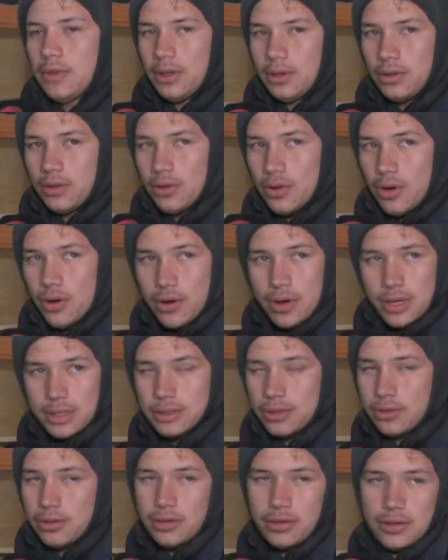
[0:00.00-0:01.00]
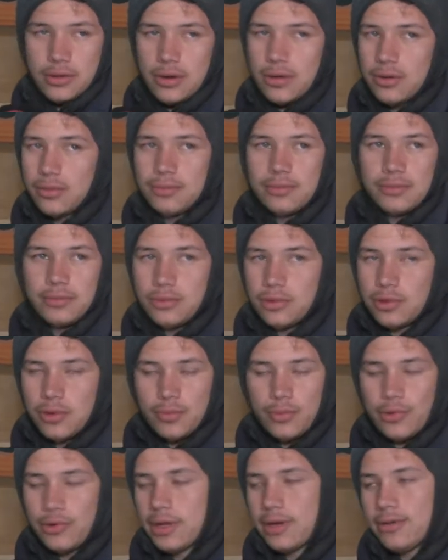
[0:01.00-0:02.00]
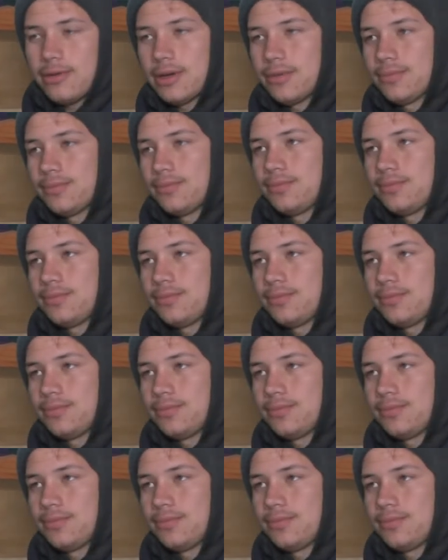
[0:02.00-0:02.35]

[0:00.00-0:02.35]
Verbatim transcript: No, eso no pude ver.